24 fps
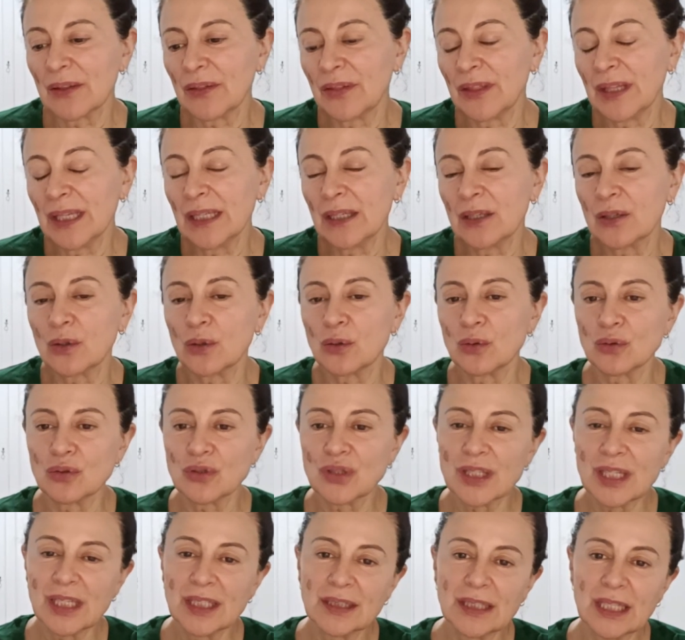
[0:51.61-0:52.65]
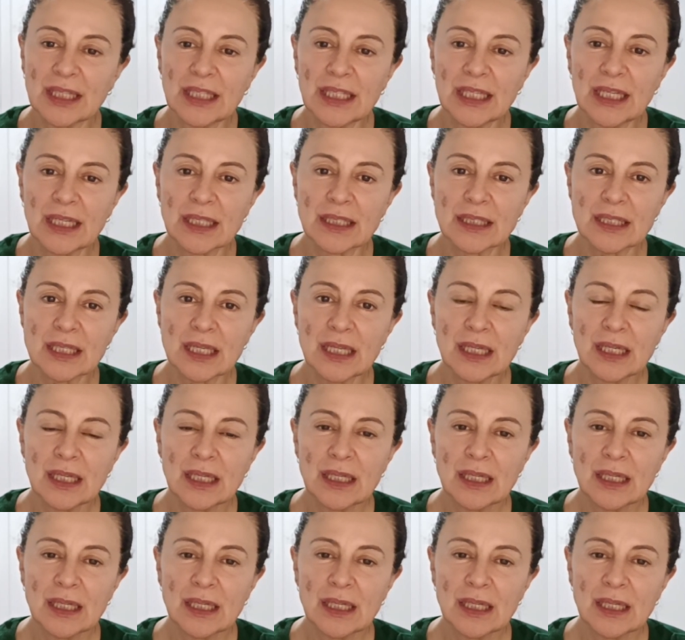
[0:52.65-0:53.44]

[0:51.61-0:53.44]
5 o 7 días